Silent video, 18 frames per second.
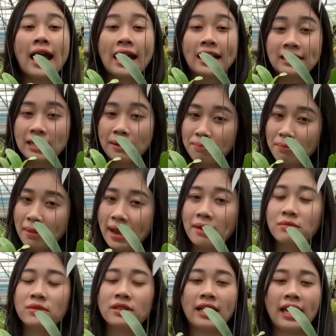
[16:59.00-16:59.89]
hai trăm ba
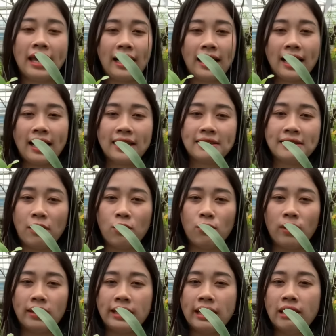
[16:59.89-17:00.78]
mươi ngàn hai chậu
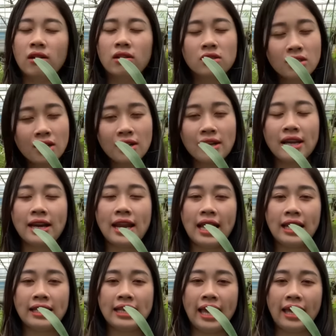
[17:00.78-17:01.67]
cả nhà ơi, rất là
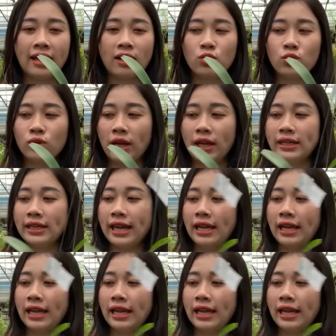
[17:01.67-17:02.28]
đa dạng luôn cả nhà